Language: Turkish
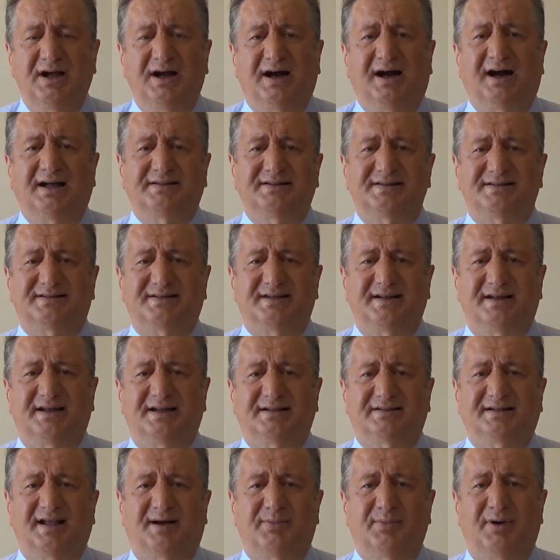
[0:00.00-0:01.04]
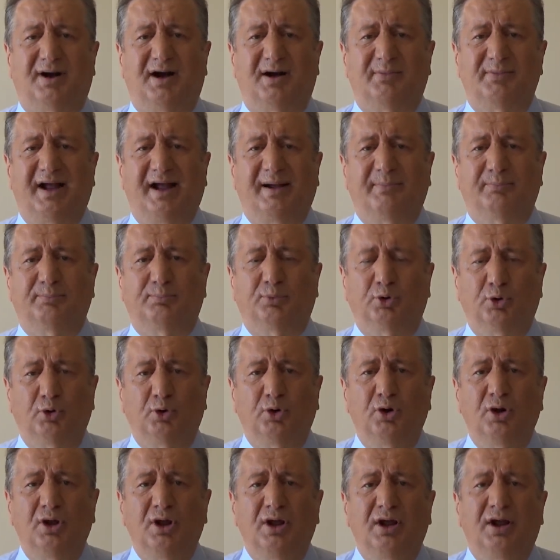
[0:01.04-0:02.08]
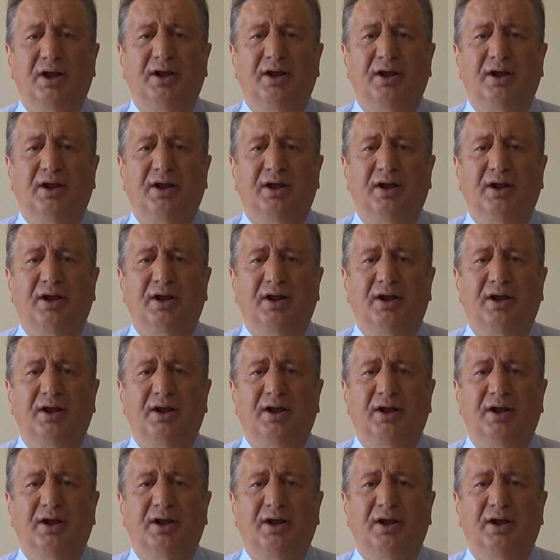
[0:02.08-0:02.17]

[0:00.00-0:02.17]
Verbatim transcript: Hadise tamamen bu.